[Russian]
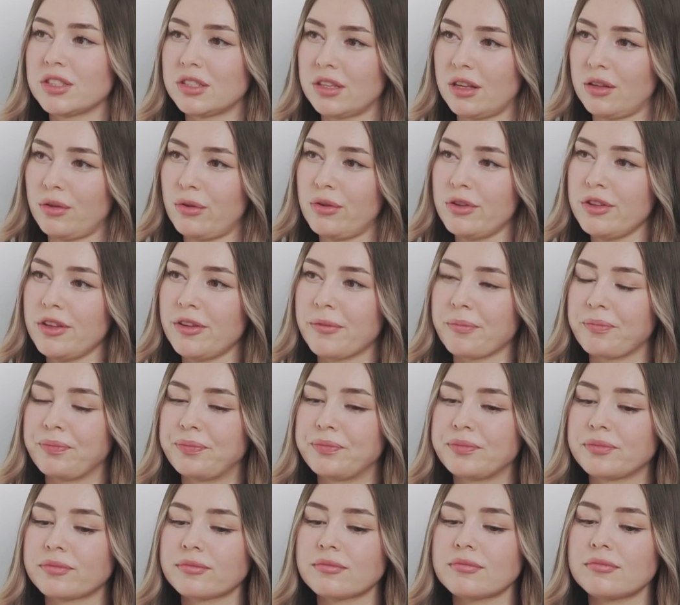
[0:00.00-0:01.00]
в салоне –
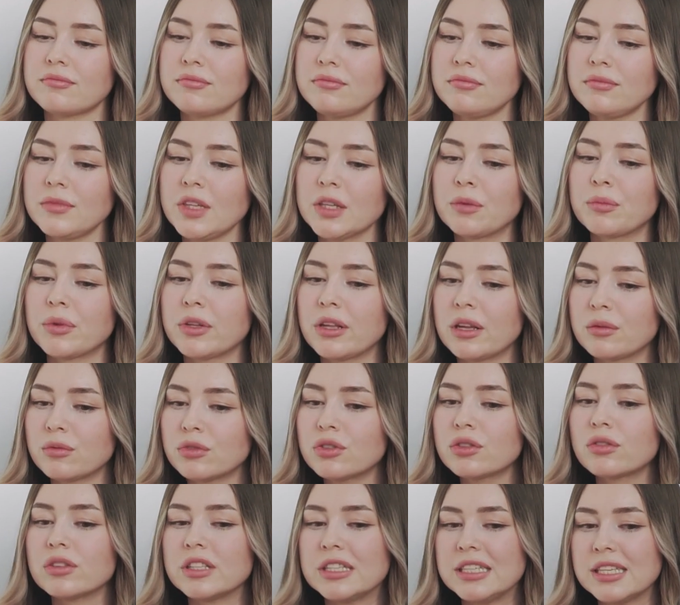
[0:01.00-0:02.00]

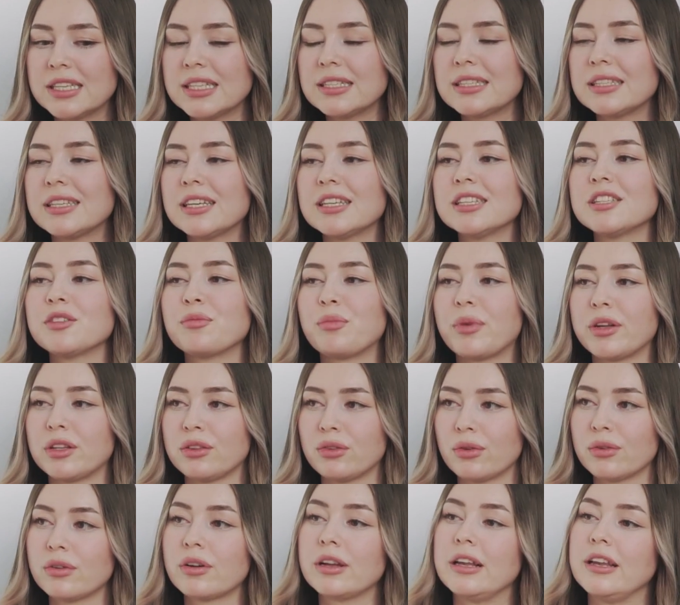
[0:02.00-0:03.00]
потому что здесь есть
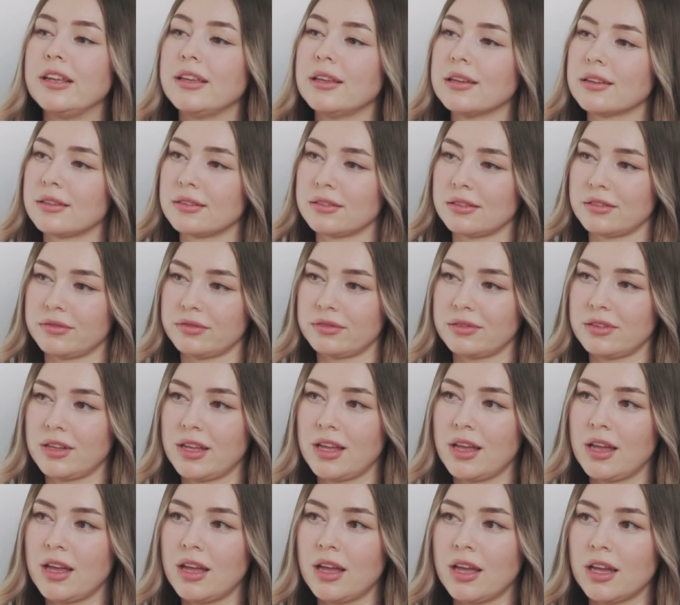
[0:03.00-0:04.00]
поток клиентов.
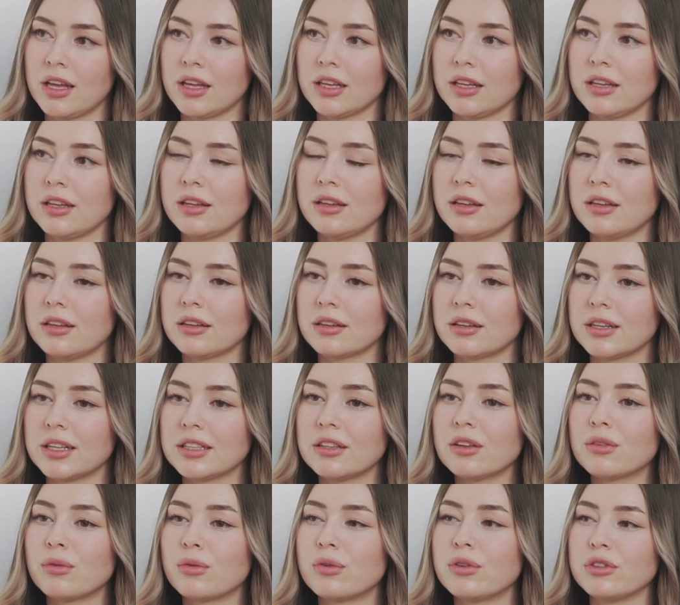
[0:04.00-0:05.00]
И
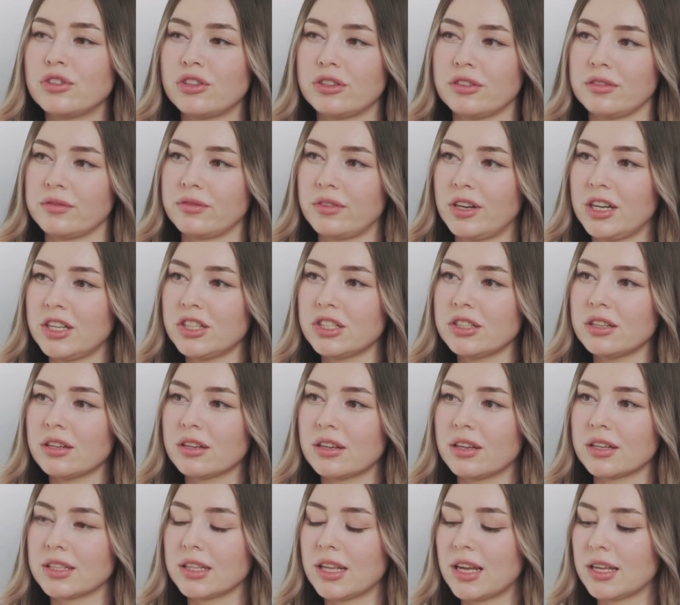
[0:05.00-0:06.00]
это очень
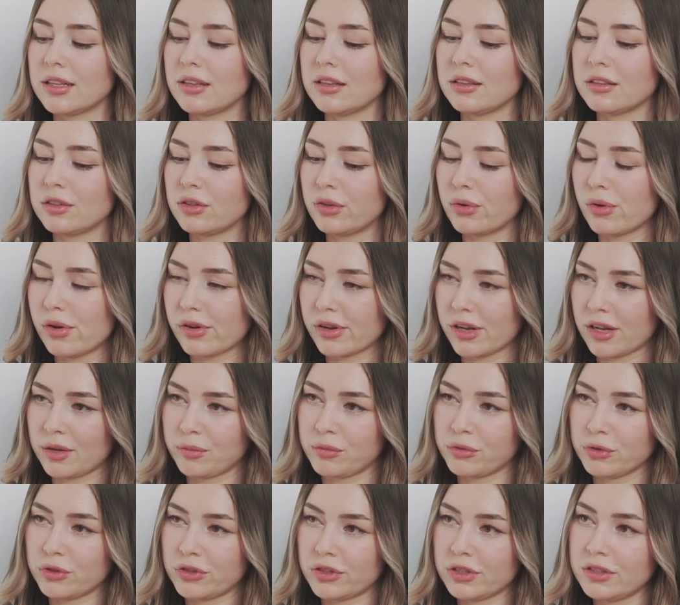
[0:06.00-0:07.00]
важно, когда ты только
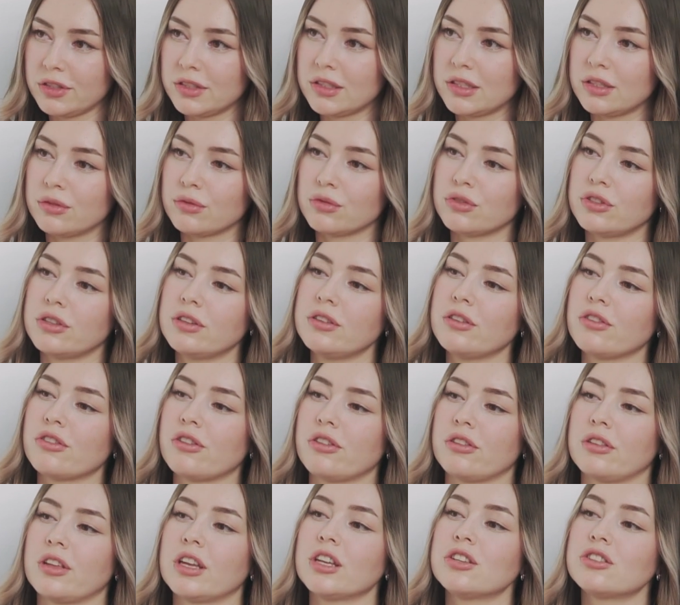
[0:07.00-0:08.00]
обучился и уже
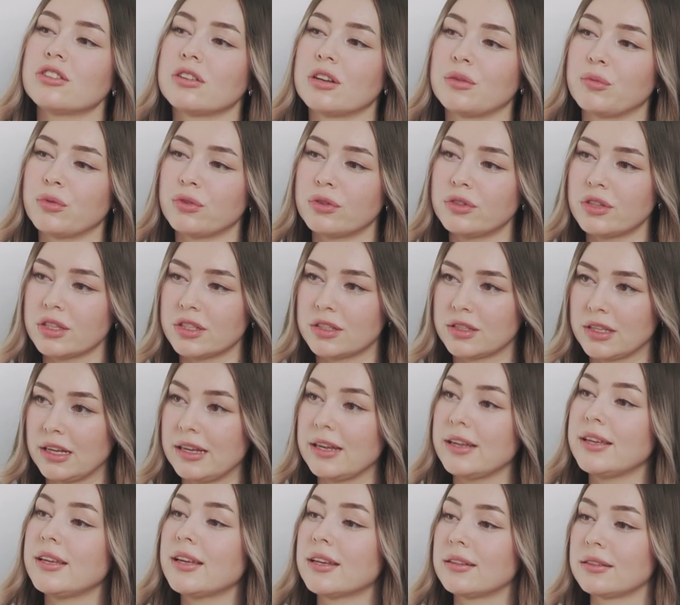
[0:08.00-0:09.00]
начинаешь работать с
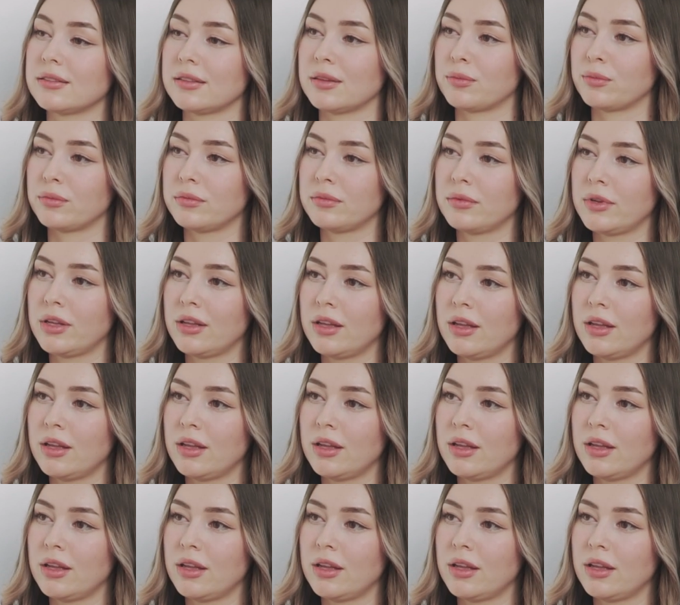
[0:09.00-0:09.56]
клиентом.